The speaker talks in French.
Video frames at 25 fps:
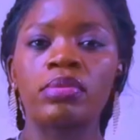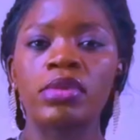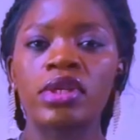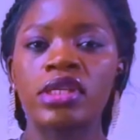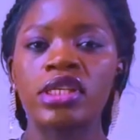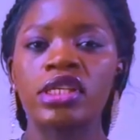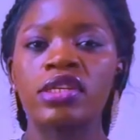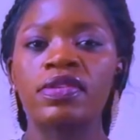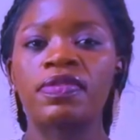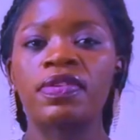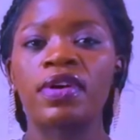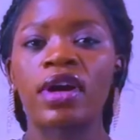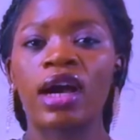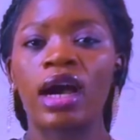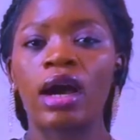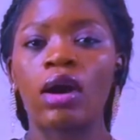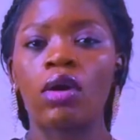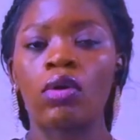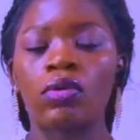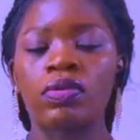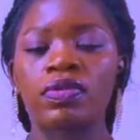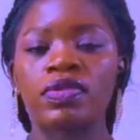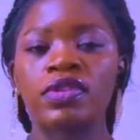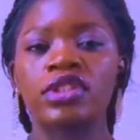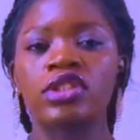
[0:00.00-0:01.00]
midi fera
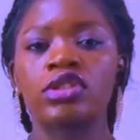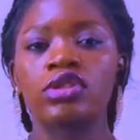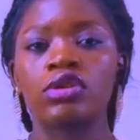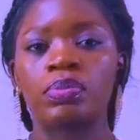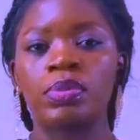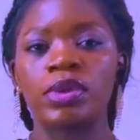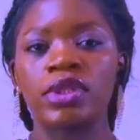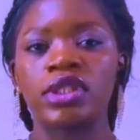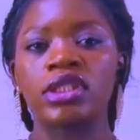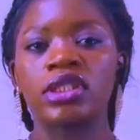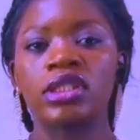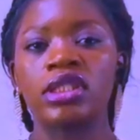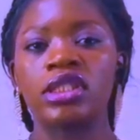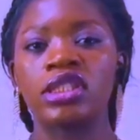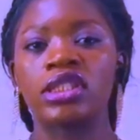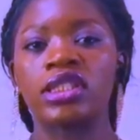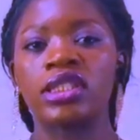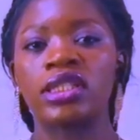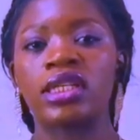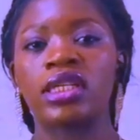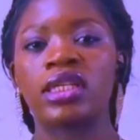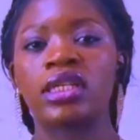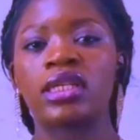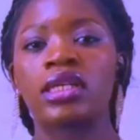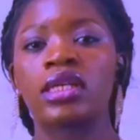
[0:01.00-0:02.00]
office de petit
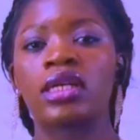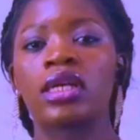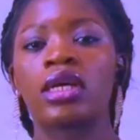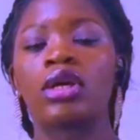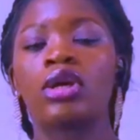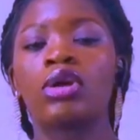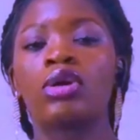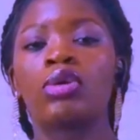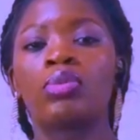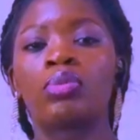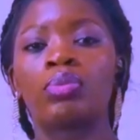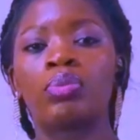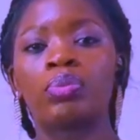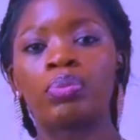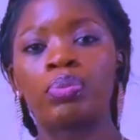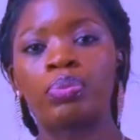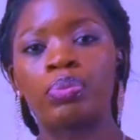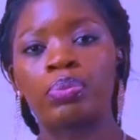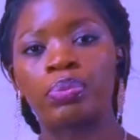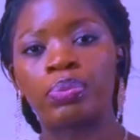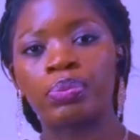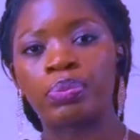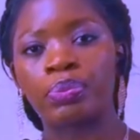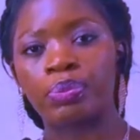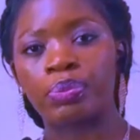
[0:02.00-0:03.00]
déjeuner
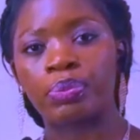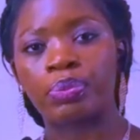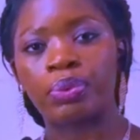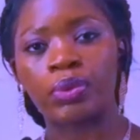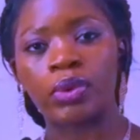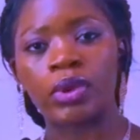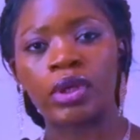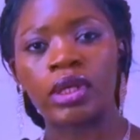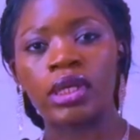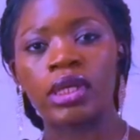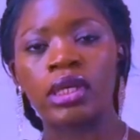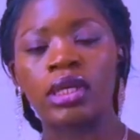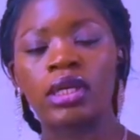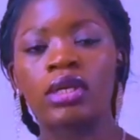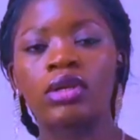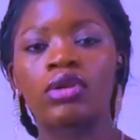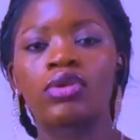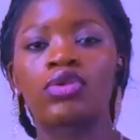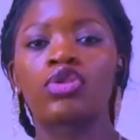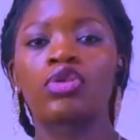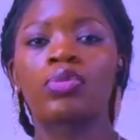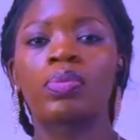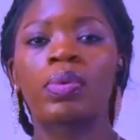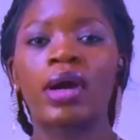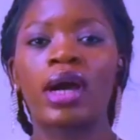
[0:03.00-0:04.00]
puis,
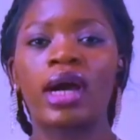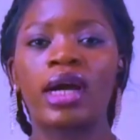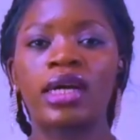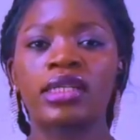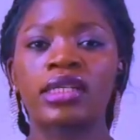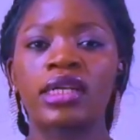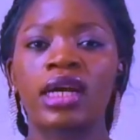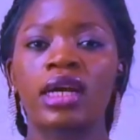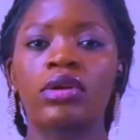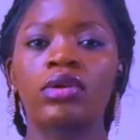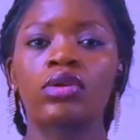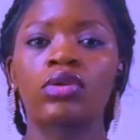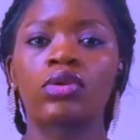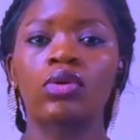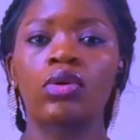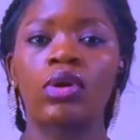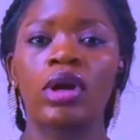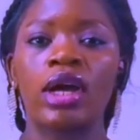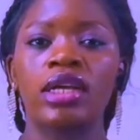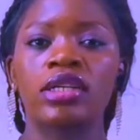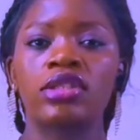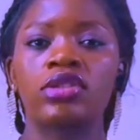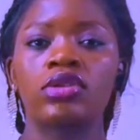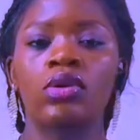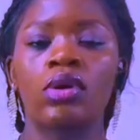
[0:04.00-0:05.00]
tu prendras une
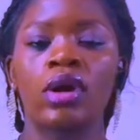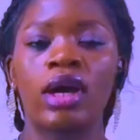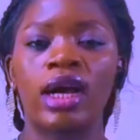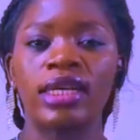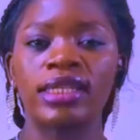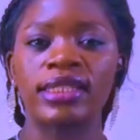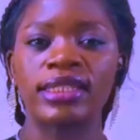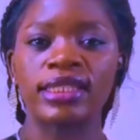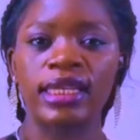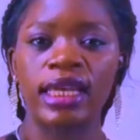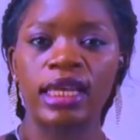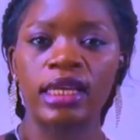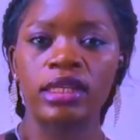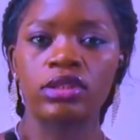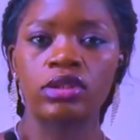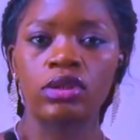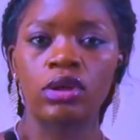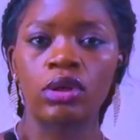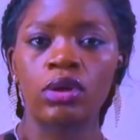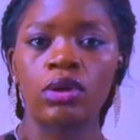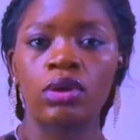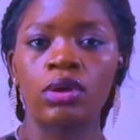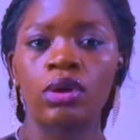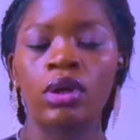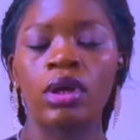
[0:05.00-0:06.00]
collation à 16
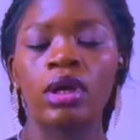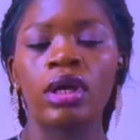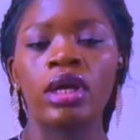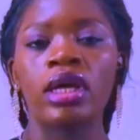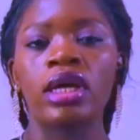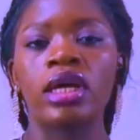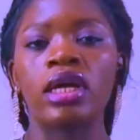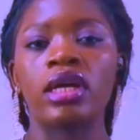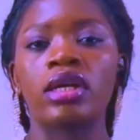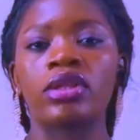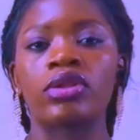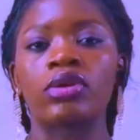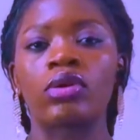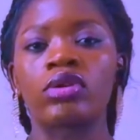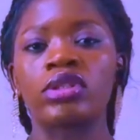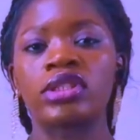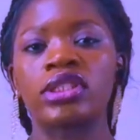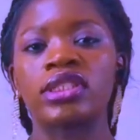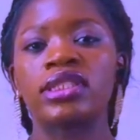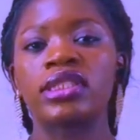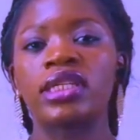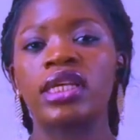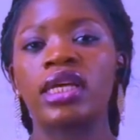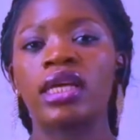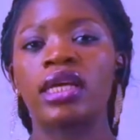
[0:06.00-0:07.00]
h et ton
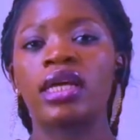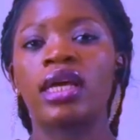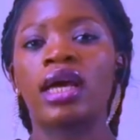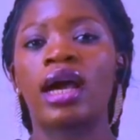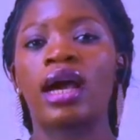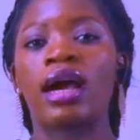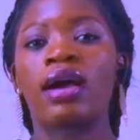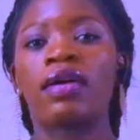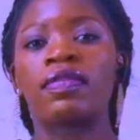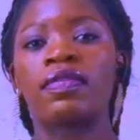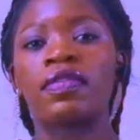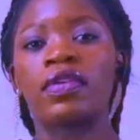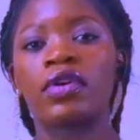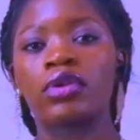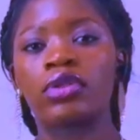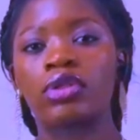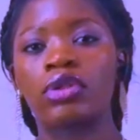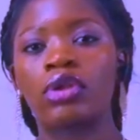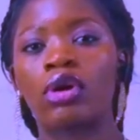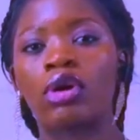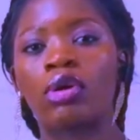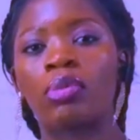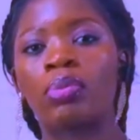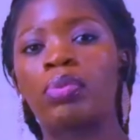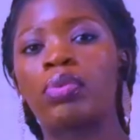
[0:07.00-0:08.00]
dîner à 20
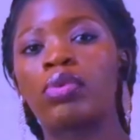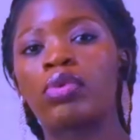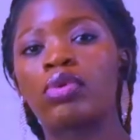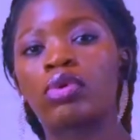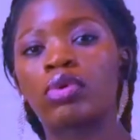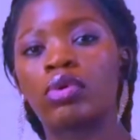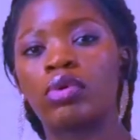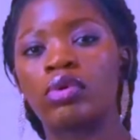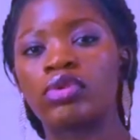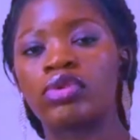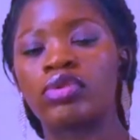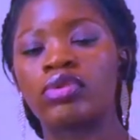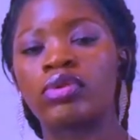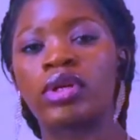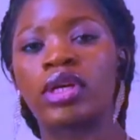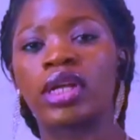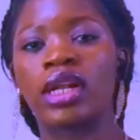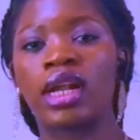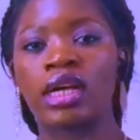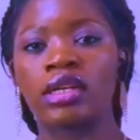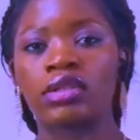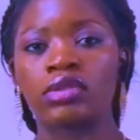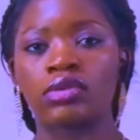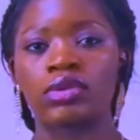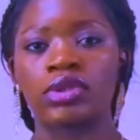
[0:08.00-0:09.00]
h pour clôturer
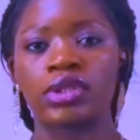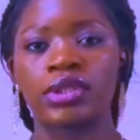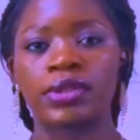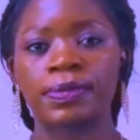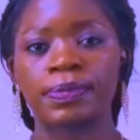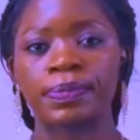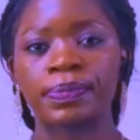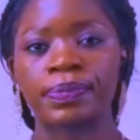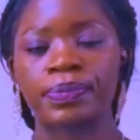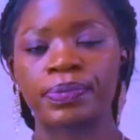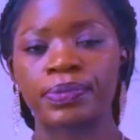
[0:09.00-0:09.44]
la journée.